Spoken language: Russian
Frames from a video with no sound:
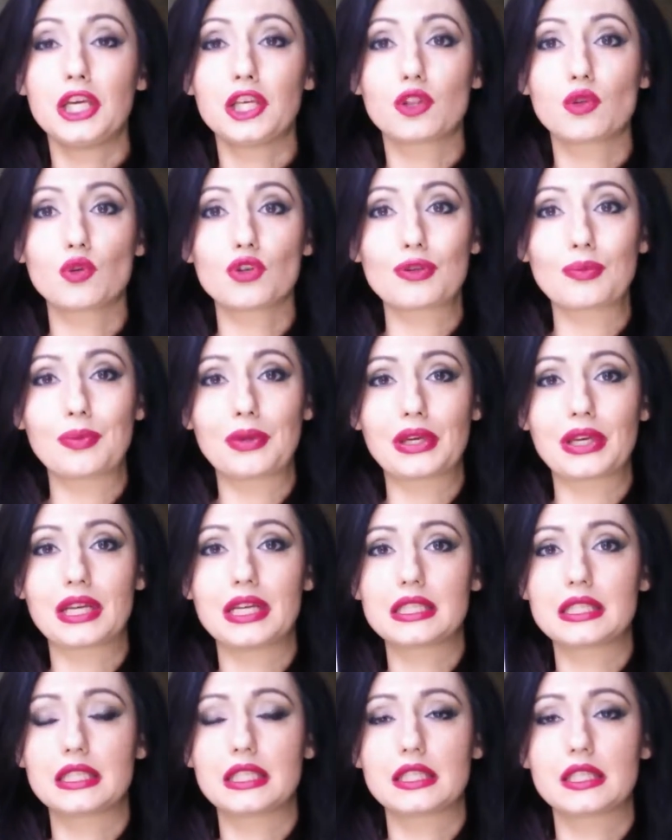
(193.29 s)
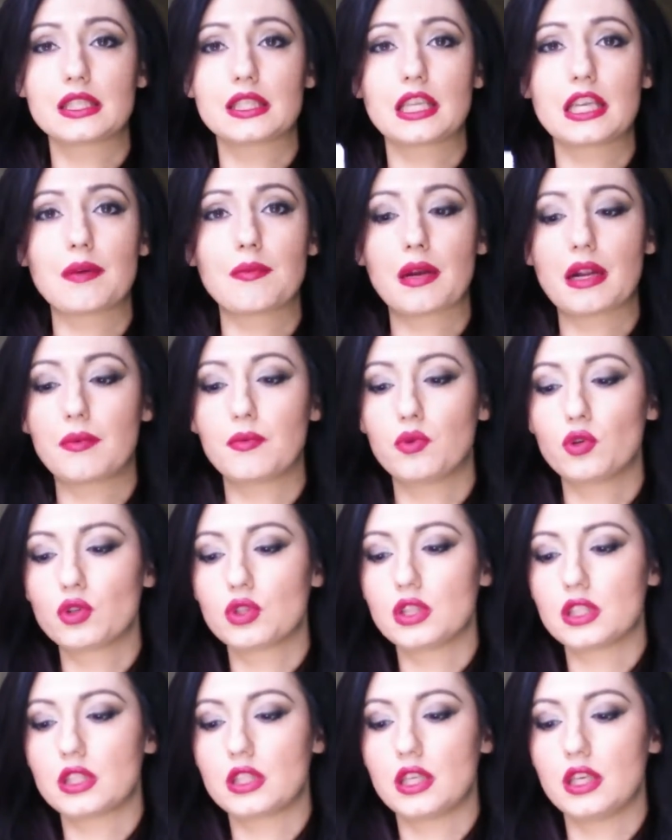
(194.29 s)
и тоже прекрасно этот крем
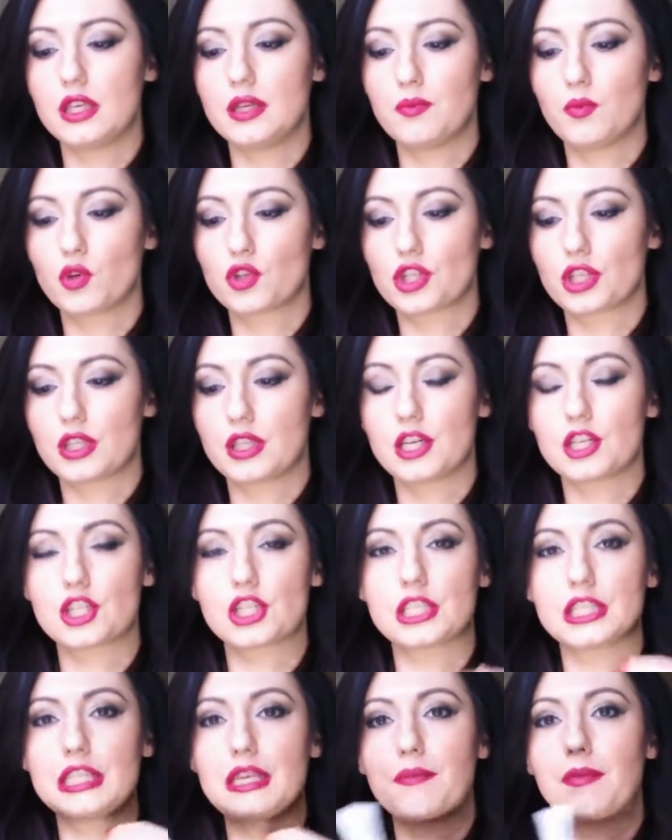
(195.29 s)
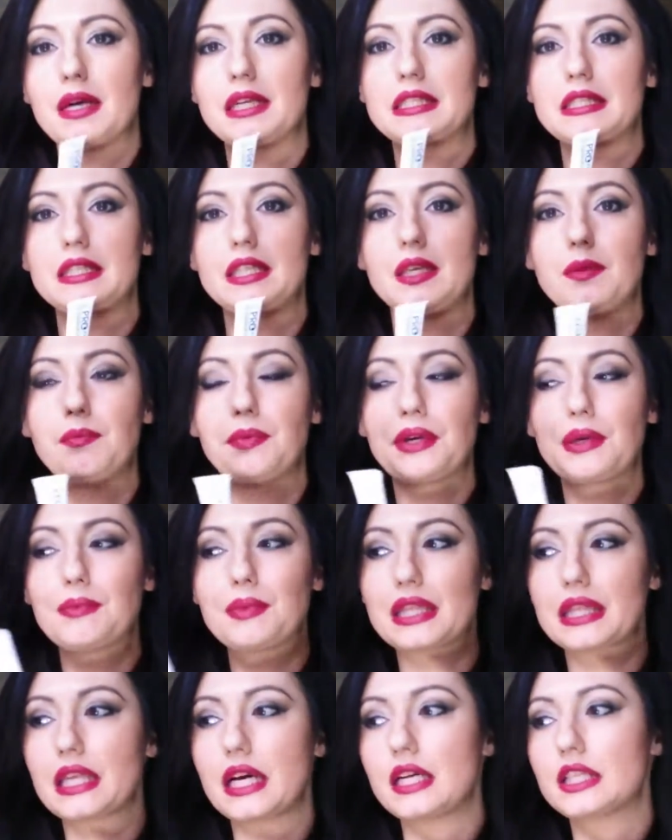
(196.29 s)
работает, и может даже снимать и
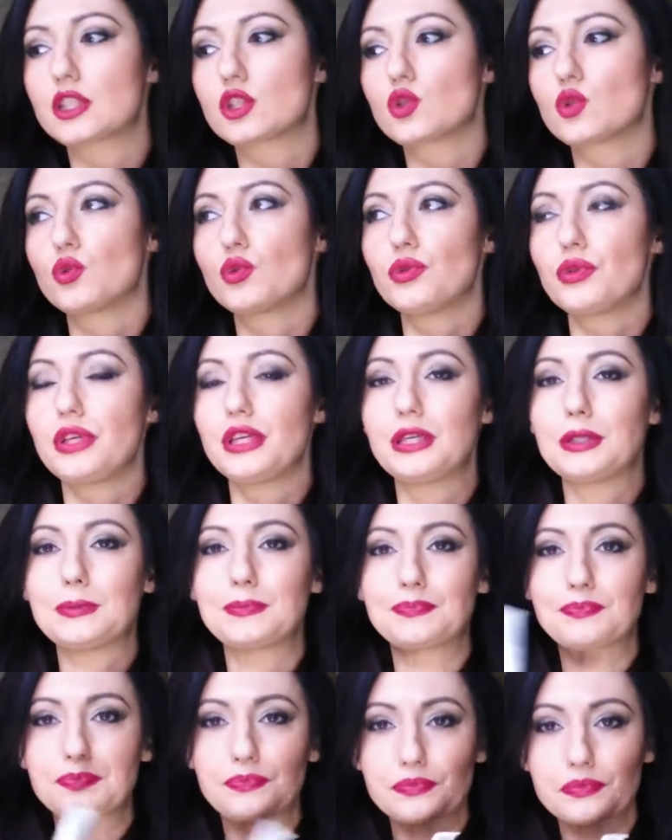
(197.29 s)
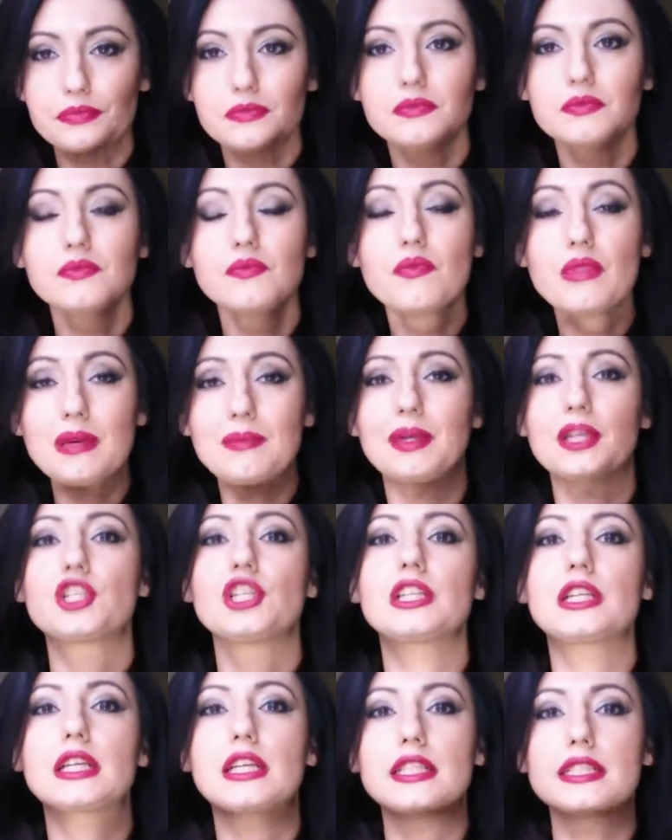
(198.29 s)
пигментацию, и
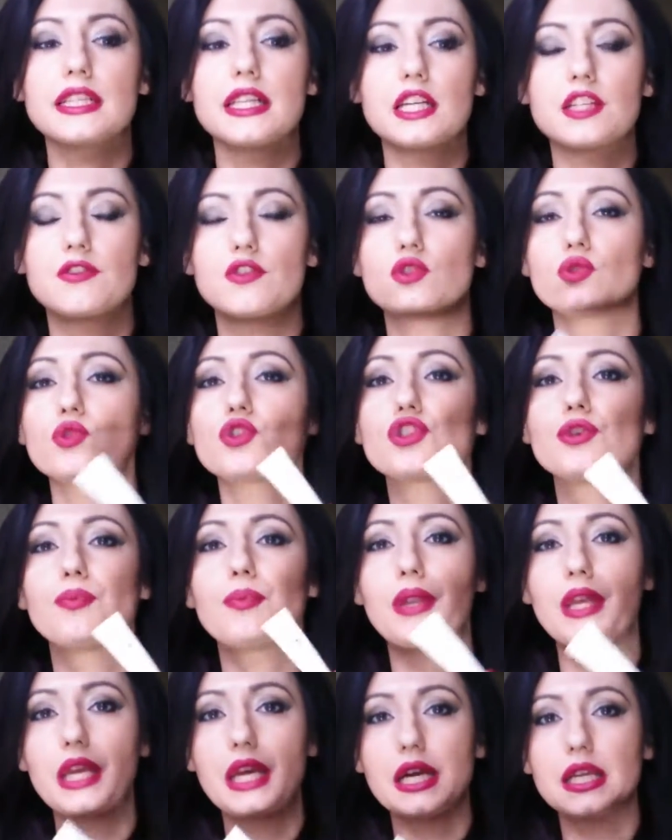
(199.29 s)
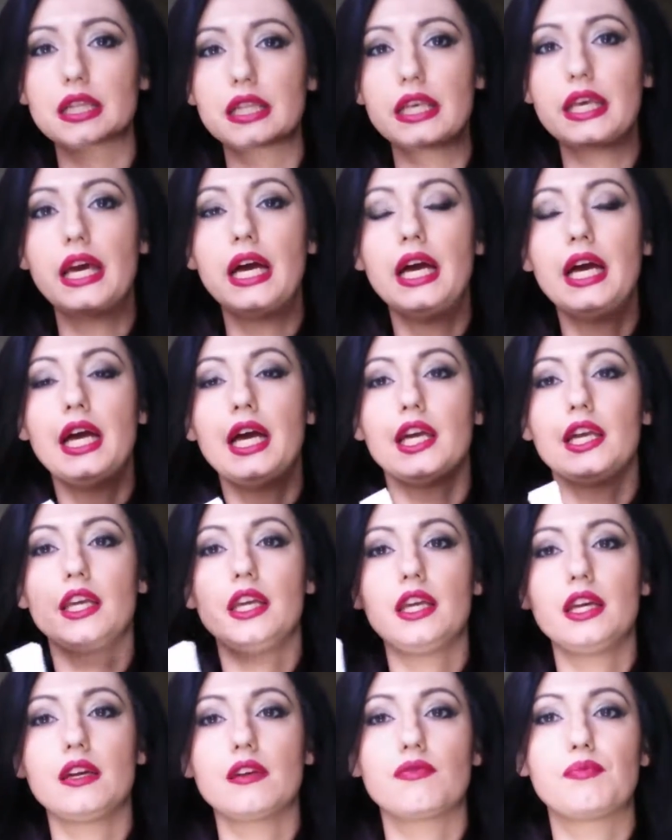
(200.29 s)
машинки разглаживать. Он очень приятный,
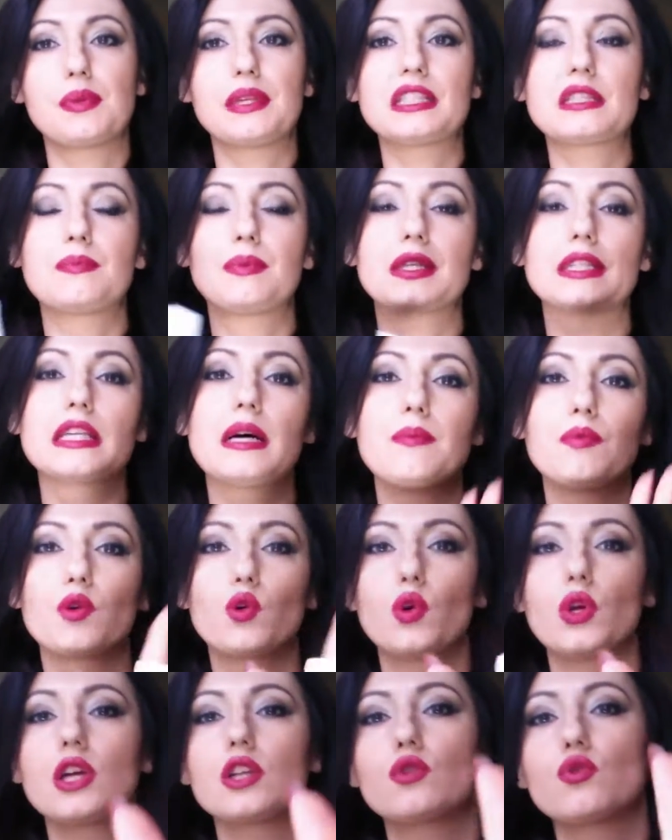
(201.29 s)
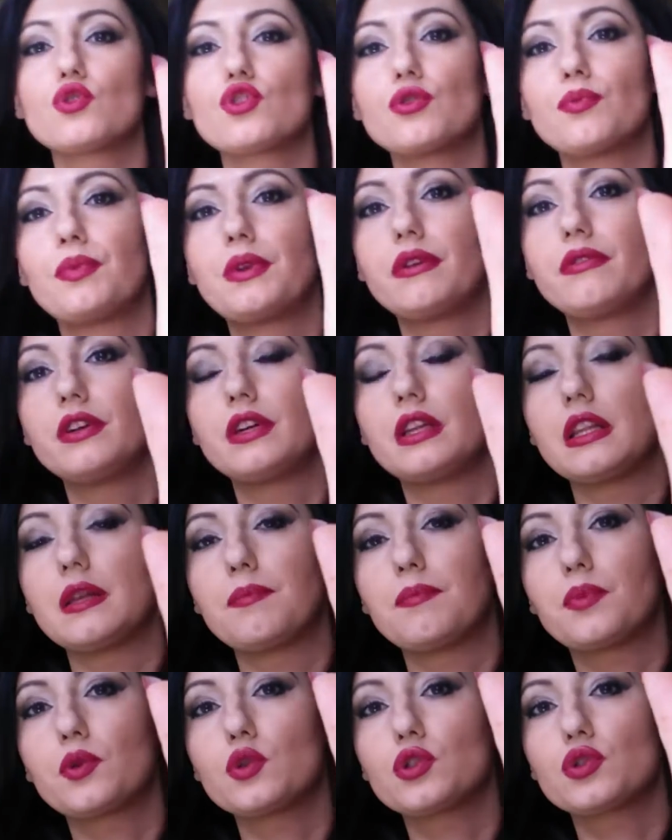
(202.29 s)
и, в принципе, к запаху я тоже привыкла.
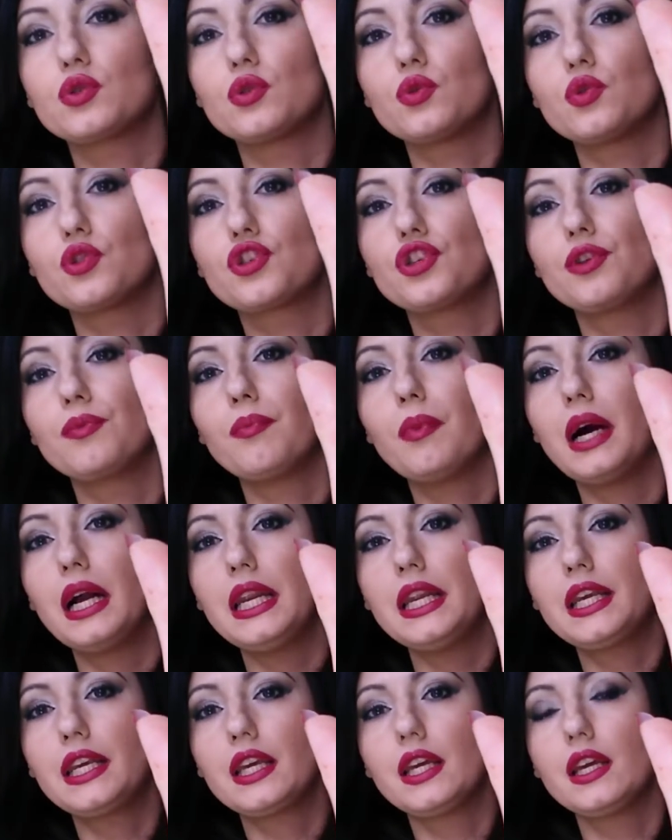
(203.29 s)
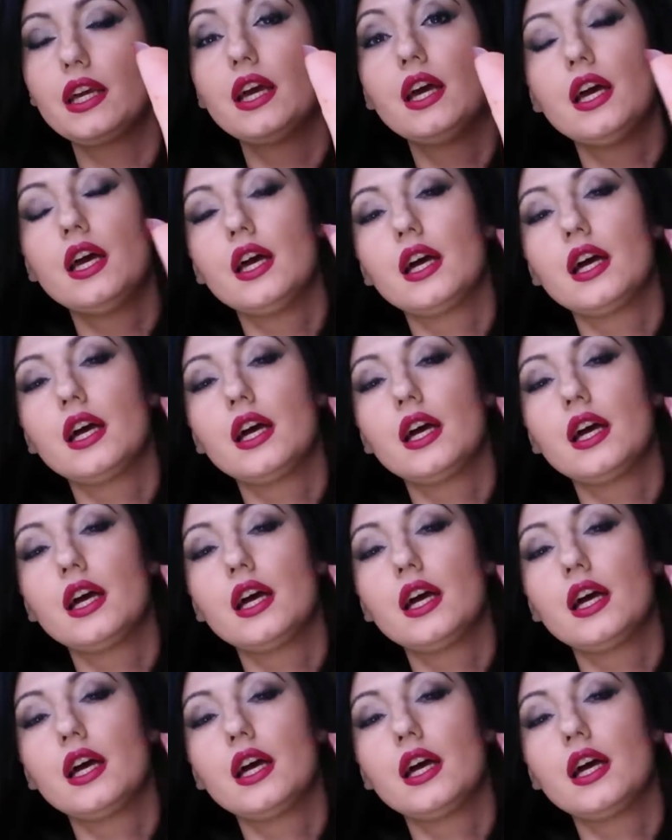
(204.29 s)
Просто он очень маленький.